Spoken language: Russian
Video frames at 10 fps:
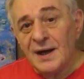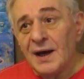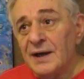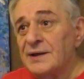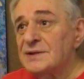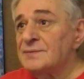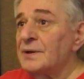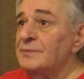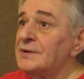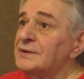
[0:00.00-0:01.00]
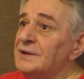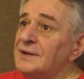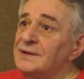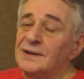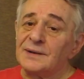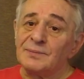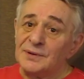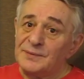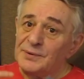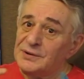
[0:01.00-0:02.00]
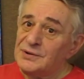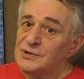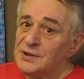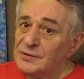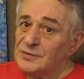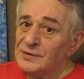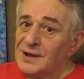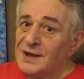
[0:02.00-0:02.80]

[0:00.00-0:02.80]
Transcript: а есть момент, когда надо плыть по течению.